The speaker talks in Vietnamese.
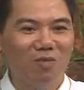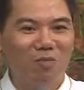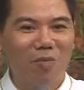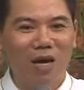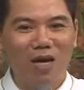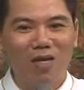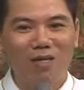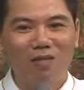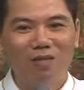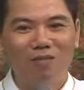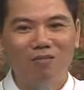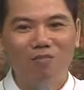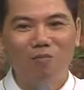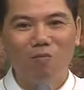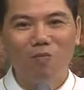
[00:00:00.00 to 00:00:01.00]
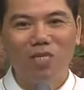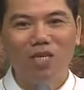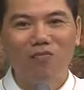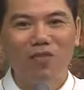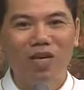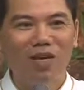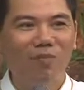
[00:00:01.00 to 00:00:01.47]
mà
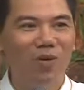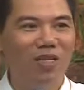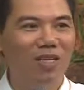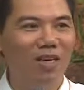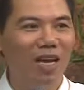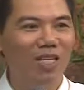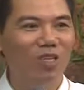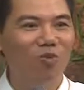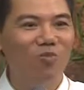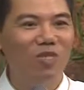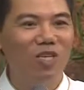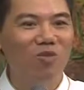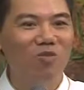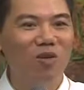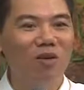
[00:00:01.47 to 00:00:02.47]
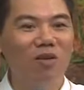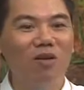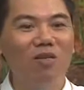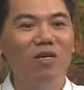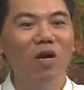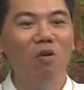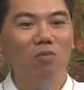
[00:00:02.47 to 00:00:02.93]
chị về bây giờ anh chồng chị cũng hờ
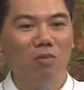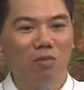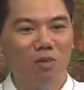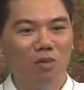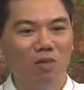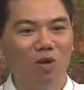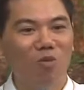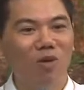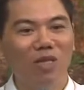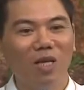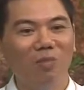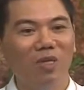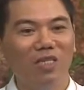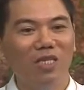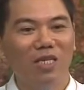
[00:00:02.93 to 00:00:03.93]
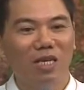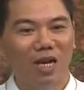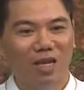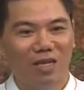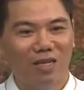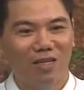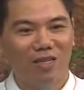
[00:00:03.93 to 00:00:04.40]
hững như không quan tâm đến chị
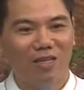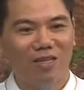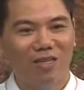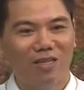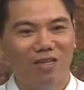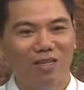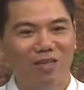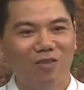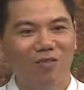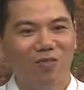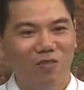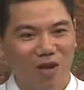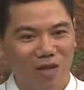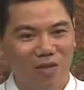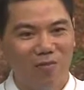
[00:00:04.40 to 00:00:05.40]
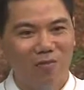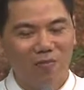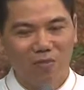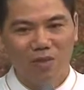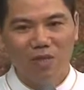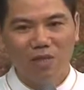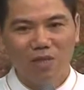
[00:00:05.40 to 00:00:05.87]
cả. Vâng.
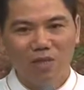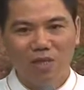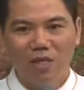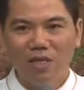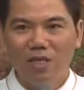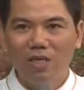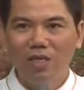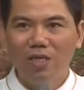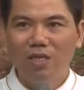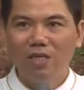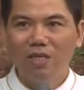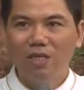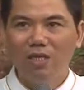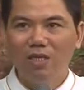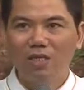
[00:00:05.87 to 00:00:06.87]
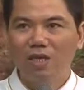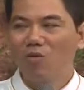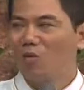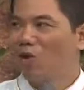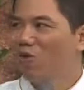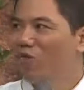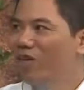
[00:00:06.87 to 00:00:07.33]
Thế thì
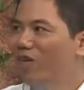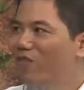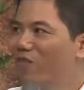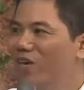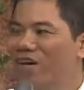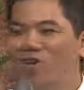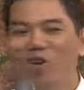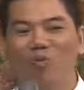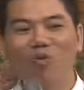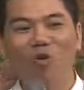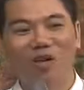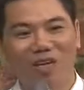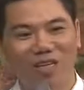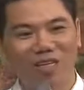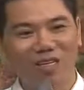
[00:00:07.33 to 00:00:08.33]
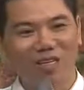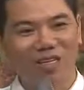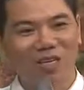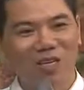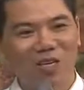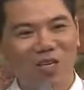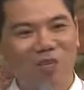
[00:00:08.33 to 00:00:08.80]
sau đó vì cái nỗi buồn đấy
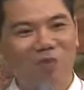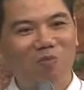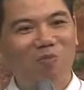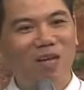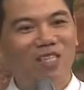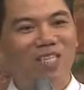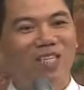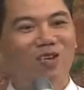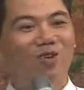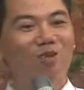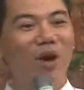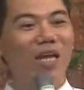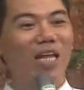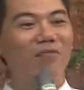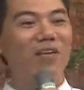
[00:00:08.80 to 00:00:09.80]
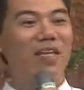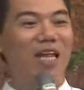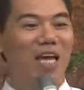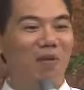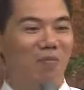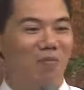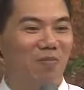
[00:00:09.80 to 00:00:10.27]
mà chị có quay lại Việt
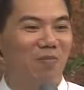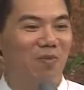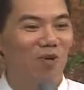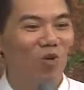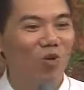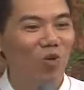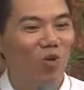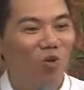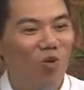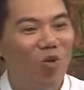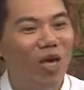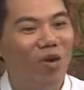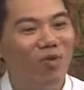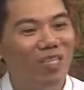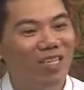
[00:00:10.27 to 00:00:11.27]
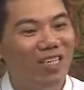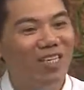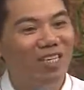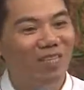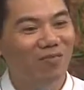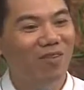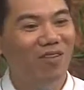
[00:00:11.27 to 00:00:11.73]
Nam, quê của
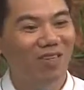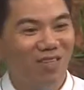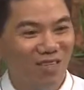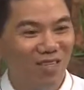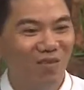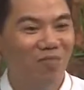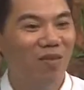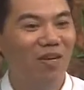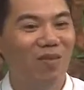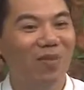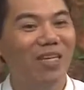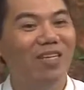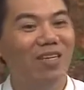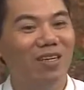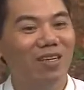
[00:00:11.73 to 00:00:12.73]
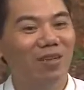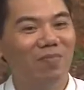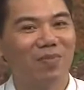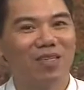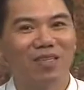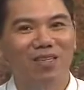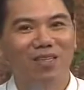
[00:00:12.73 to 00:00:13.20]
chị ấy ở
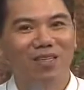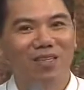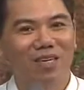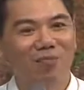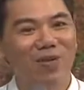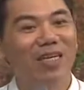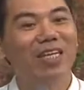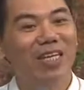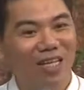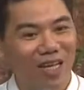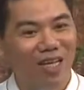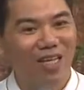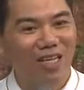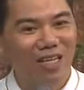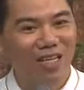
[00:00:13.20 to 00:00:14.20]
Bình Định ạ.